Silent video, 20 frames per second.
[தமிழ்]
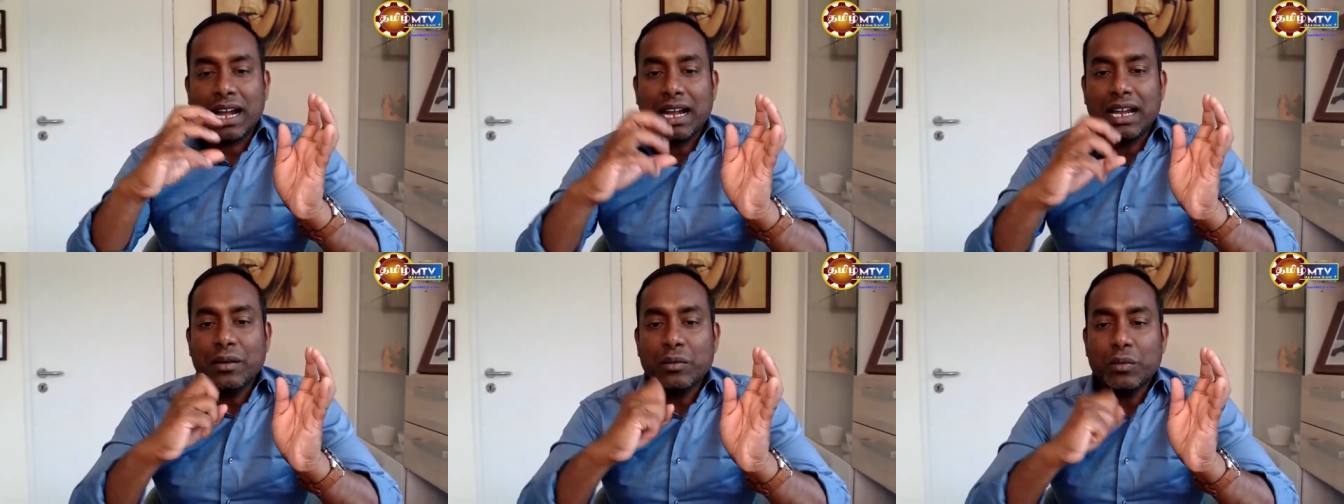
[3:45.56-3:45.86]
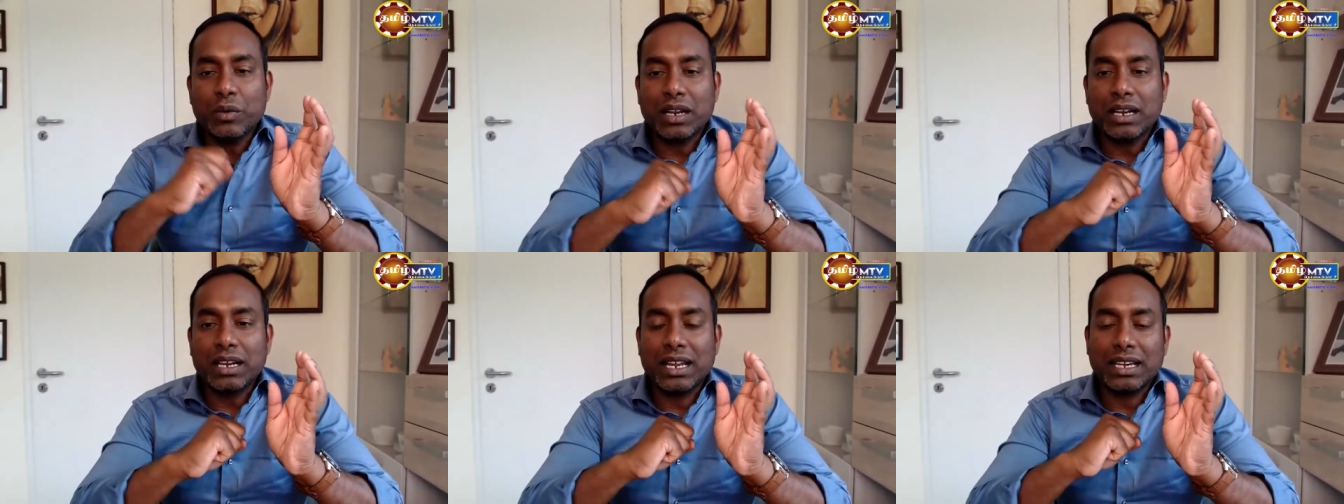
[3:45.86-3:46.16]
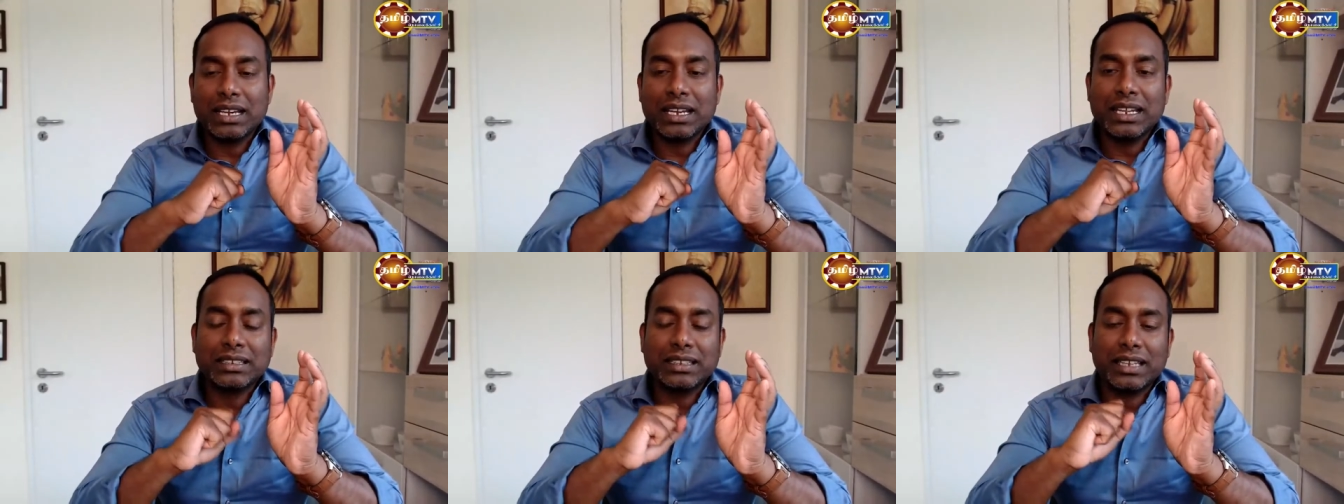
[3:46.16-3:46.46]
கணியமுடன்
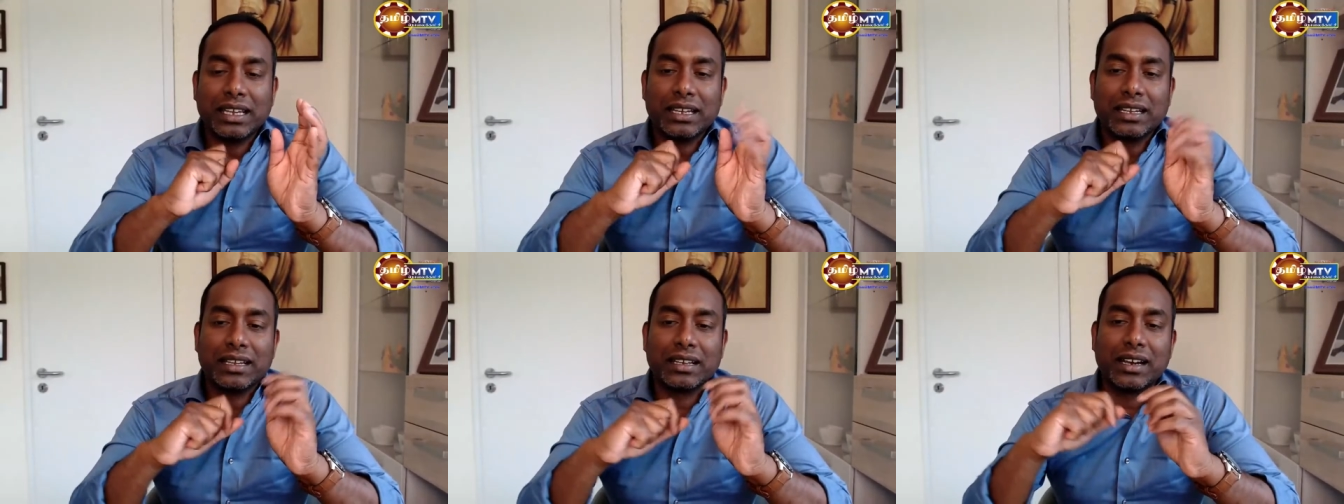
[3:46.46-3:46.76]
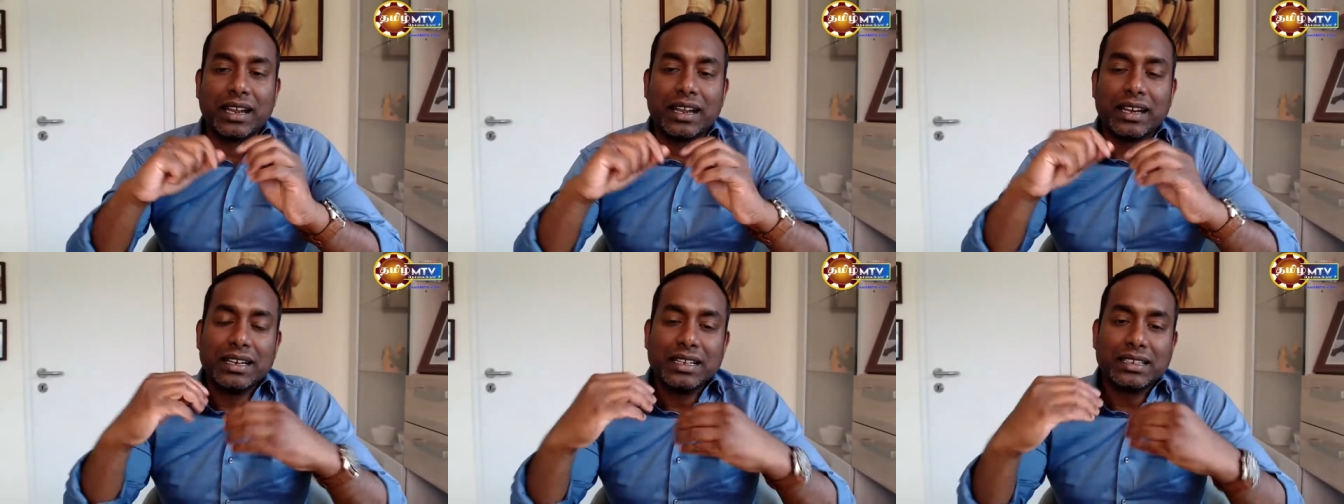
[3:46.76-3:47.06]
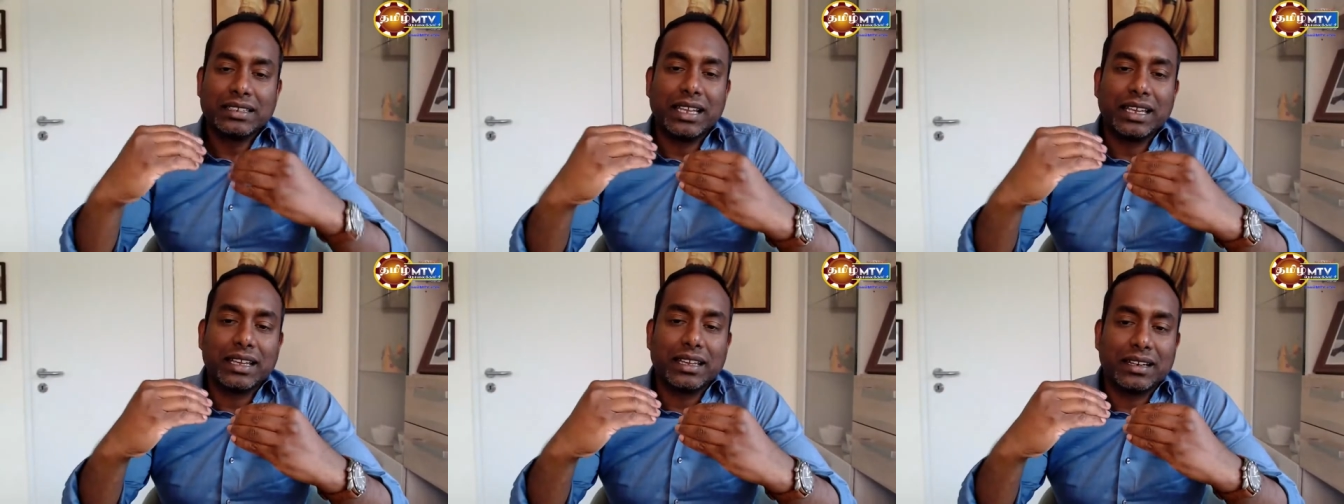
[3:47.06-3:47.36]
என்ன செய்கின்ற என்ன
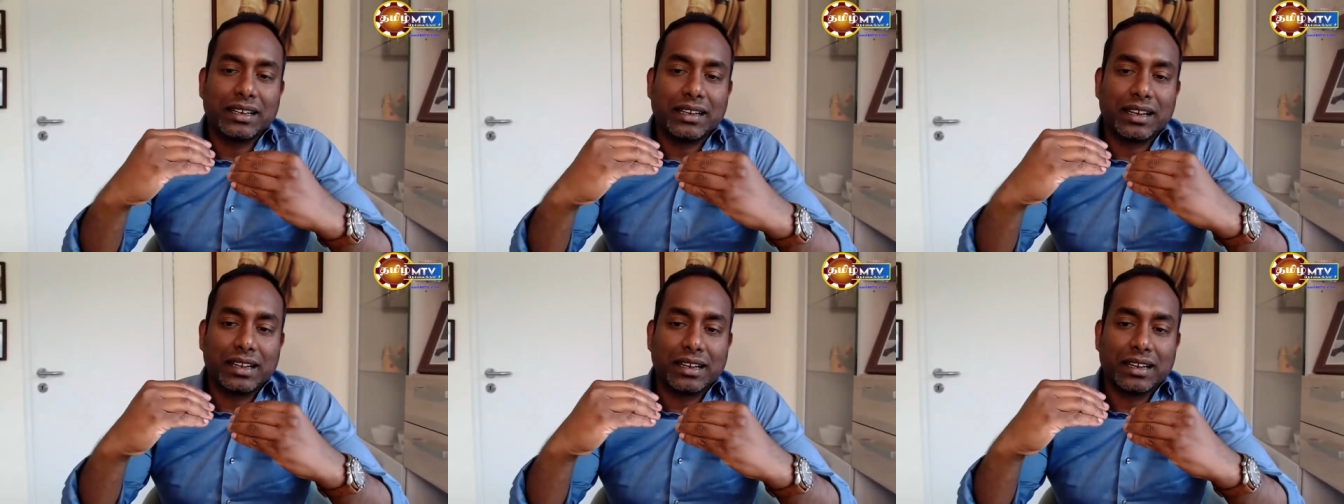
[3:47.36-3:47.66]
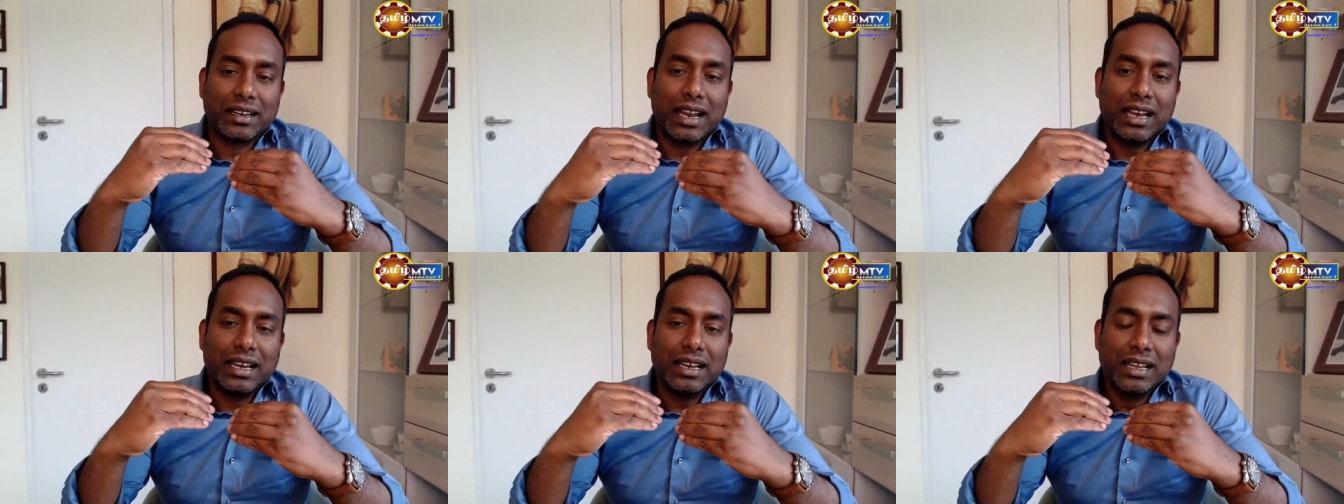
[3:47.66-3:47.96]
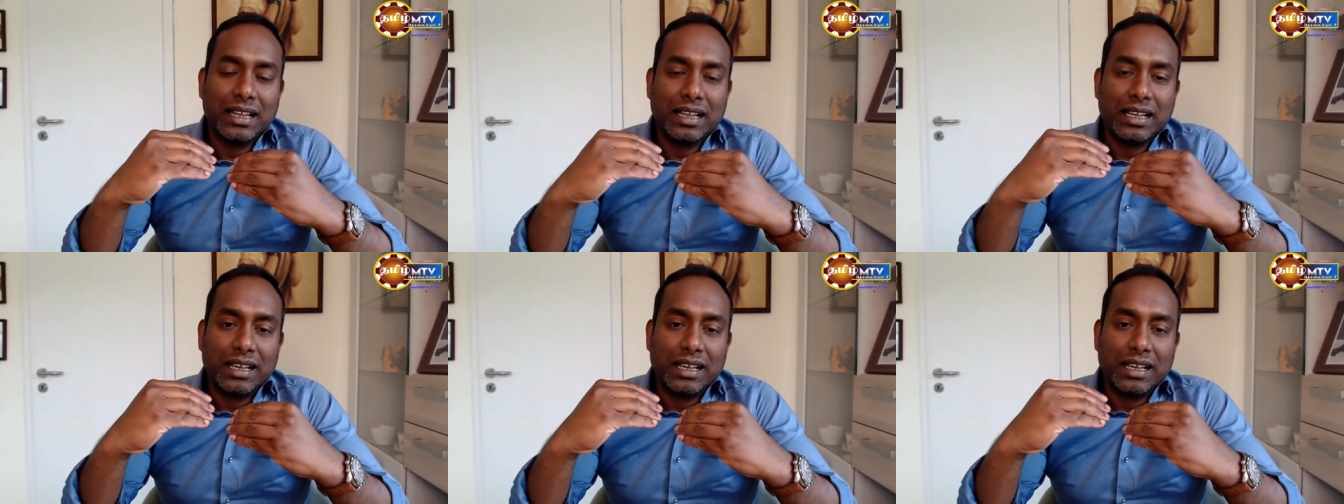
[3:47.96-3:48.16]
செய்கின்ற என்றால்